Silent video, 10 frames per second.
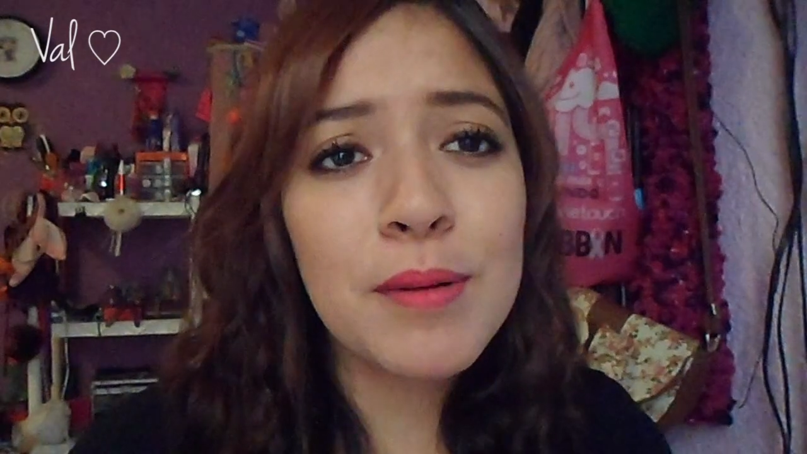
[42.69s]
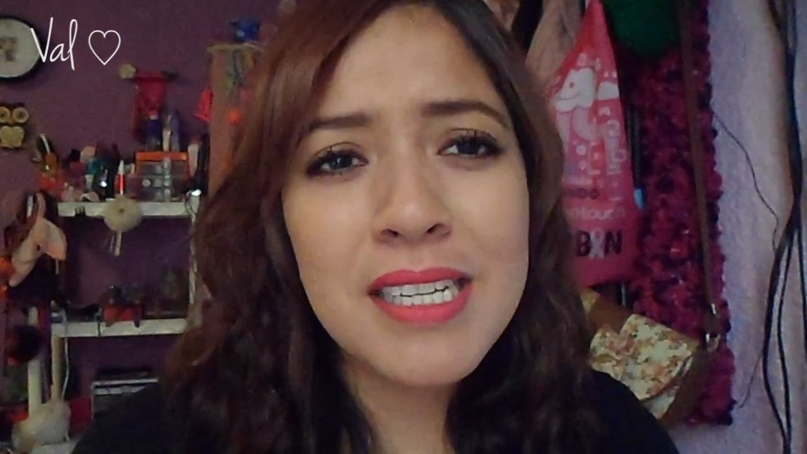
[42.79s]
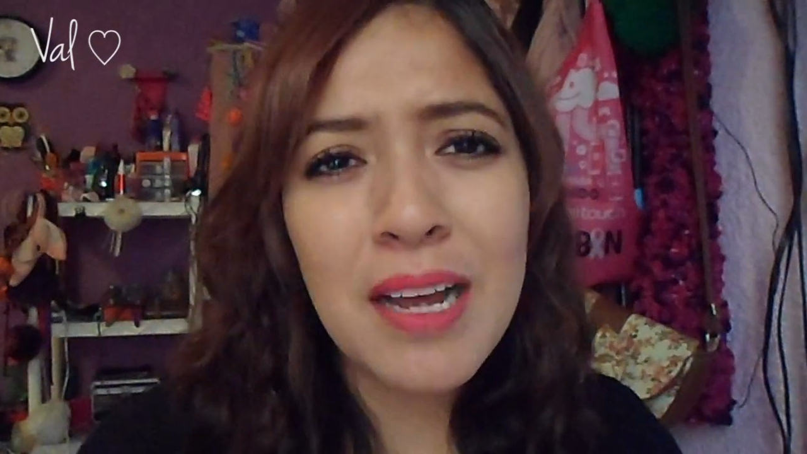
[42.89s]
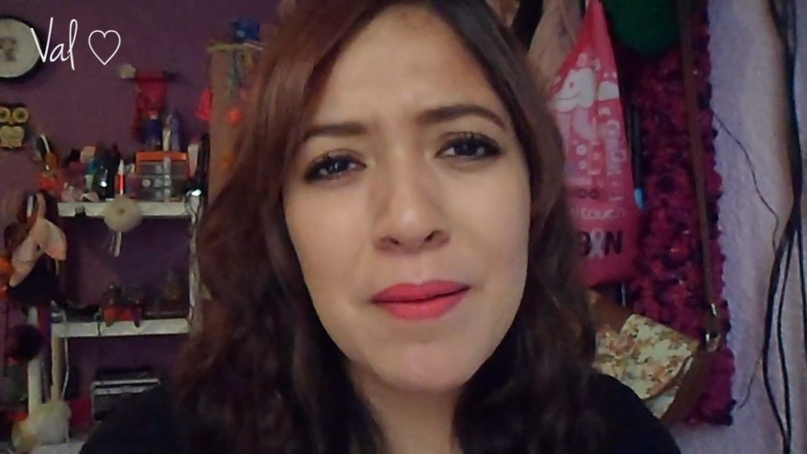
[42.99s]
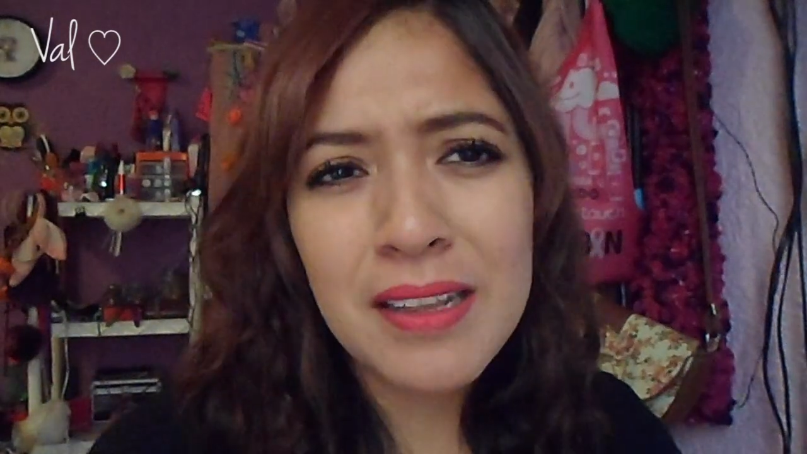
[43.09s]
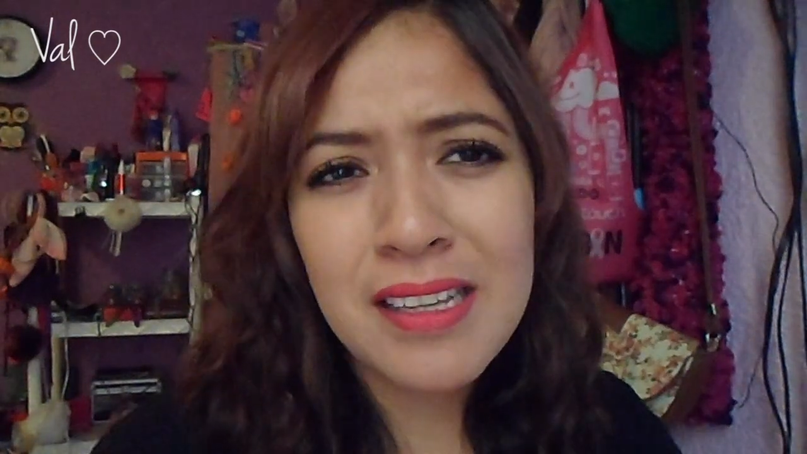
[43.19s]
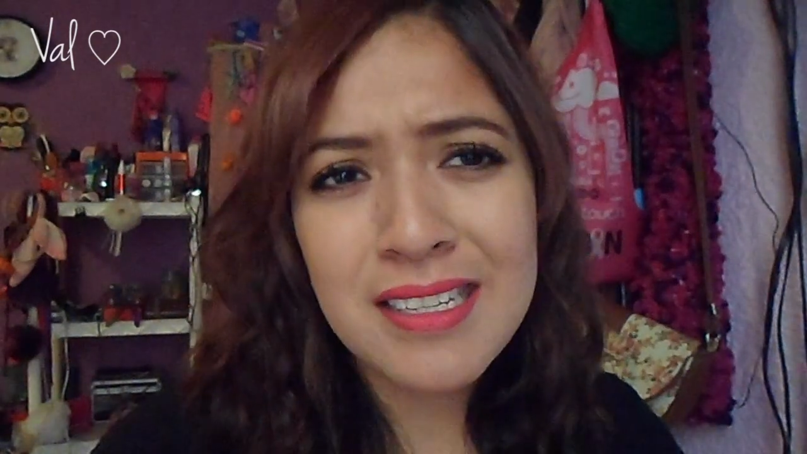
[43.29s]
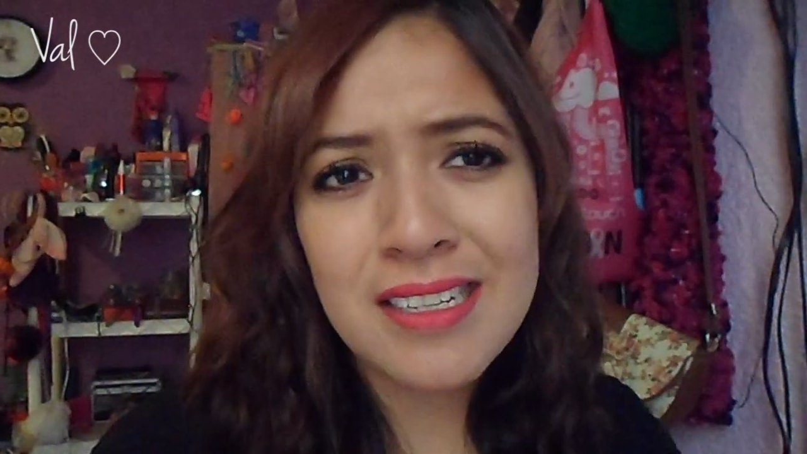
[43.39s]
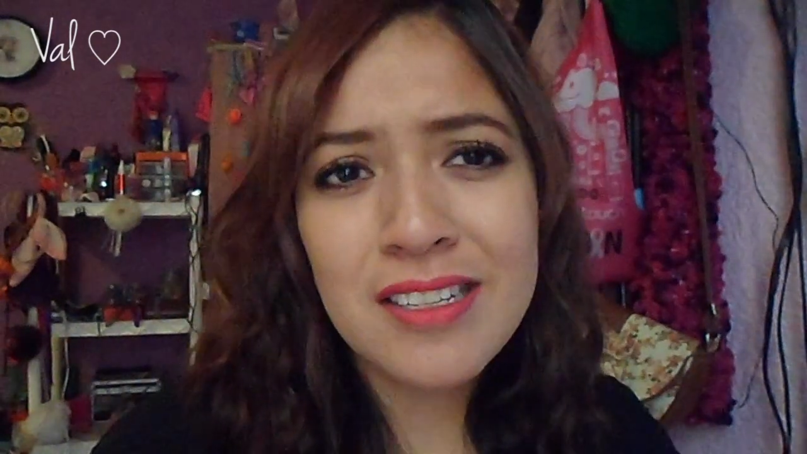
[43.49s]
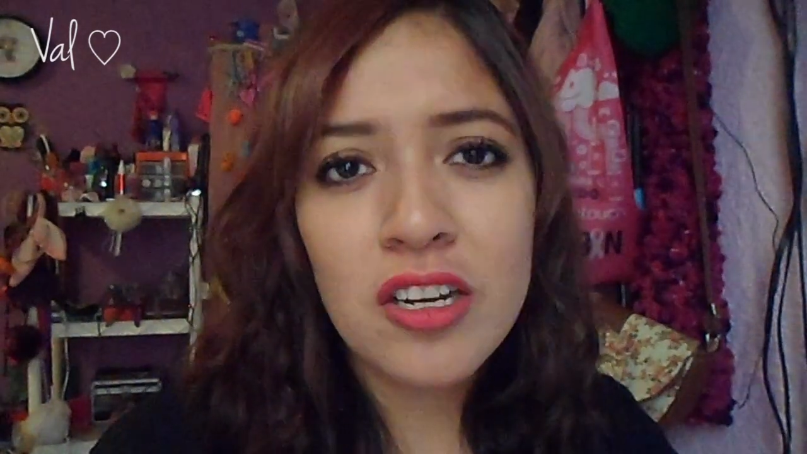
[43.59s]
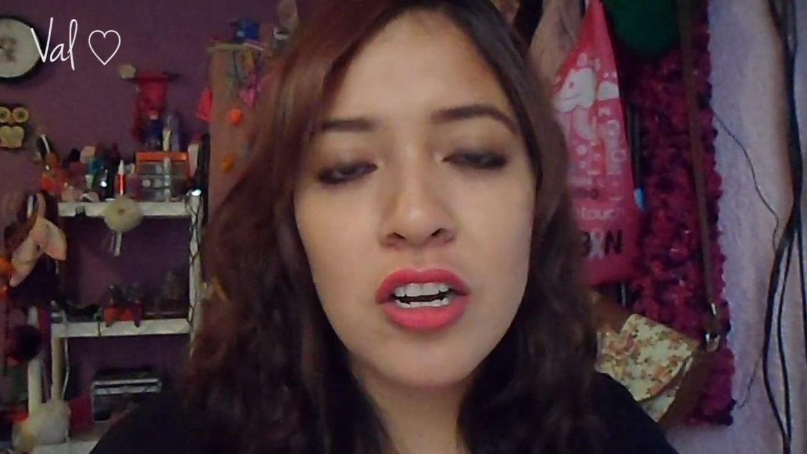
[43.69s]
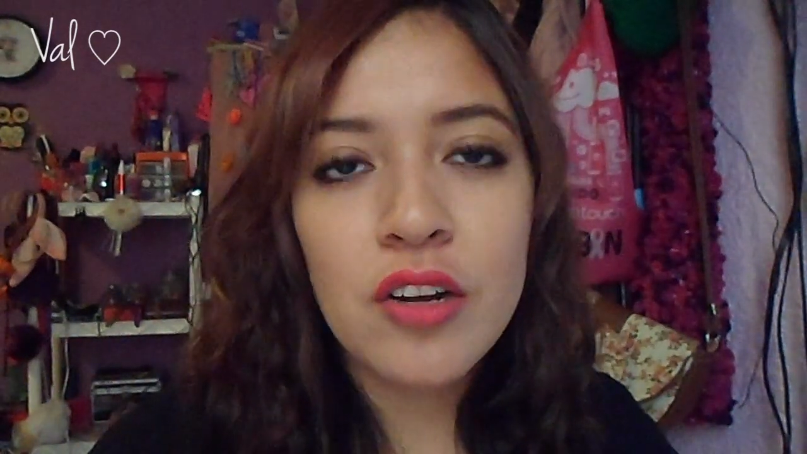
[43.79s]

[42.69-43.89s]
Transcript: básicamente es esto,